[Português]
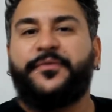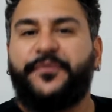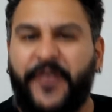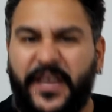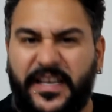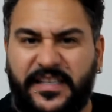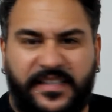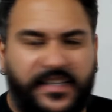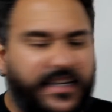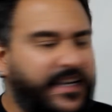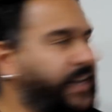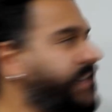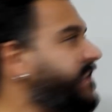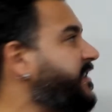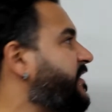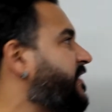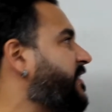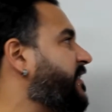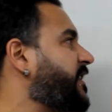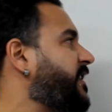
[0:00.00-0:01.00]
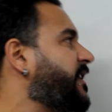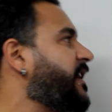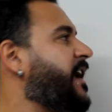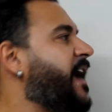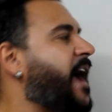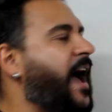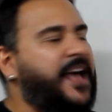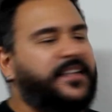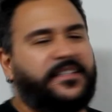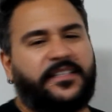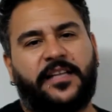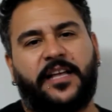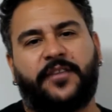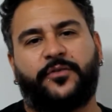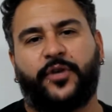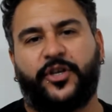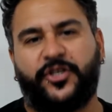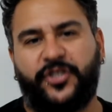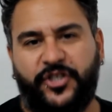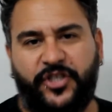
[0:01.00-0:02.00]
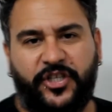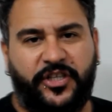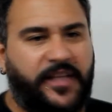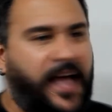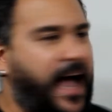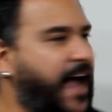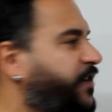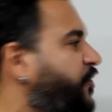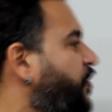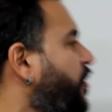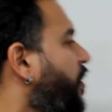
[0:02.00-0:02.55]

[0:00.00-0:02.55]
físicas e sim assinaturas digitais,